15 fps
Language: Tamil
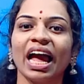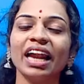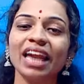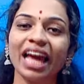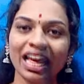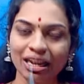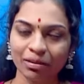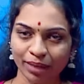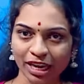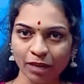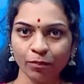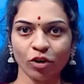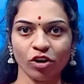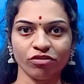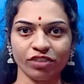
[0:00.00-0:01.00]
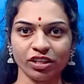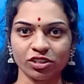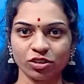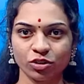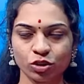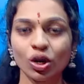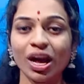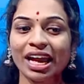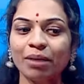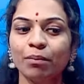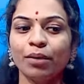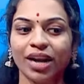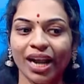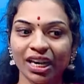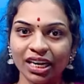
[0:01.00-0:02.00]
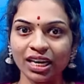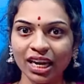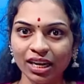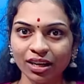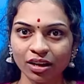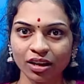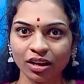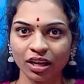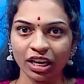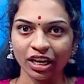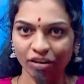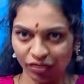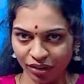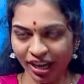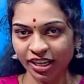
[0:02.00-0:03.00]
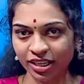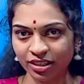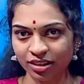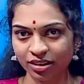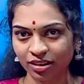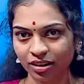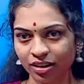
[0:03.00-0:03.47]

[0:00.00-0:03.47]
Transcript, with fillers: அண்ட் ஐ மேக் ப்ராஃபிட்ஸ் ஸோ ஐ எம் ரன்னிங் ஃப்ரண்ட்